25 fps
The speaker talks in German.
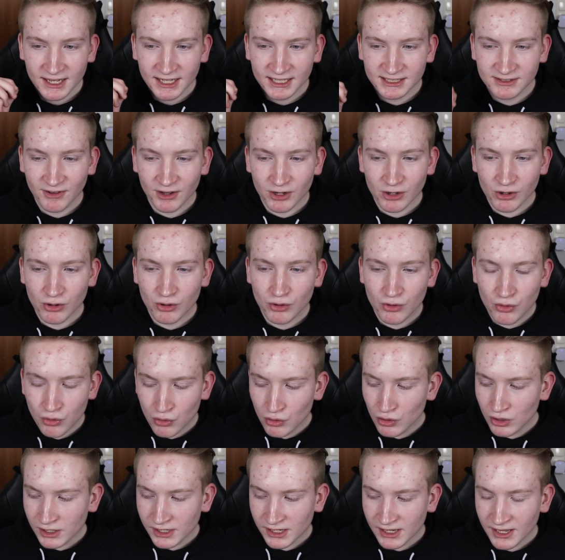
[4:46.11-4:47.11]
es wäre doch
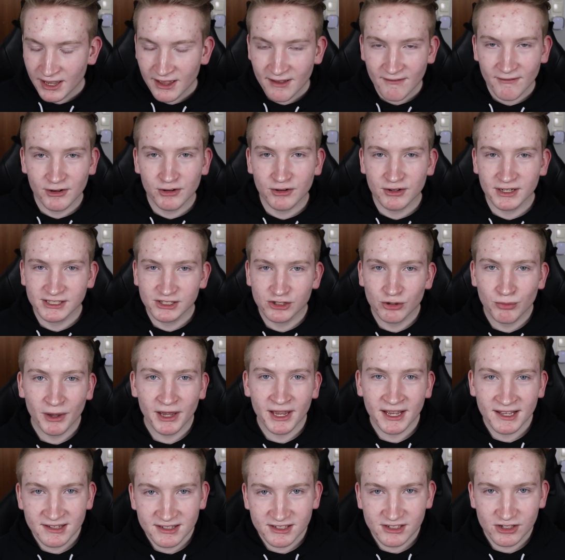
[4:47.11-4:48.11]
cool, wenn du das
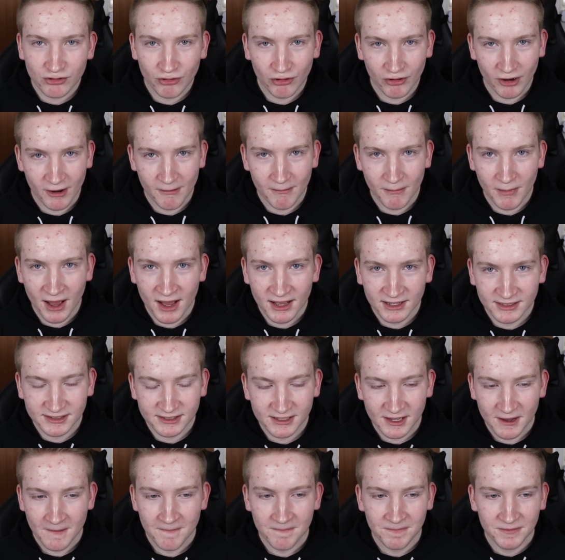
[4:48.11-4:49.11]
über Instagram
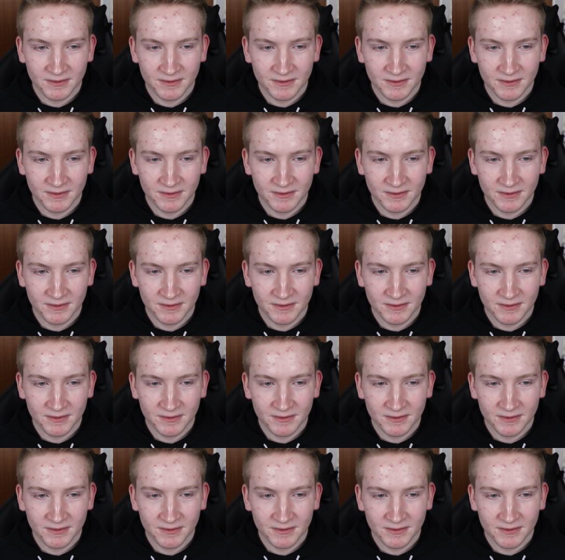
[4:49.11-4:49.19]
machst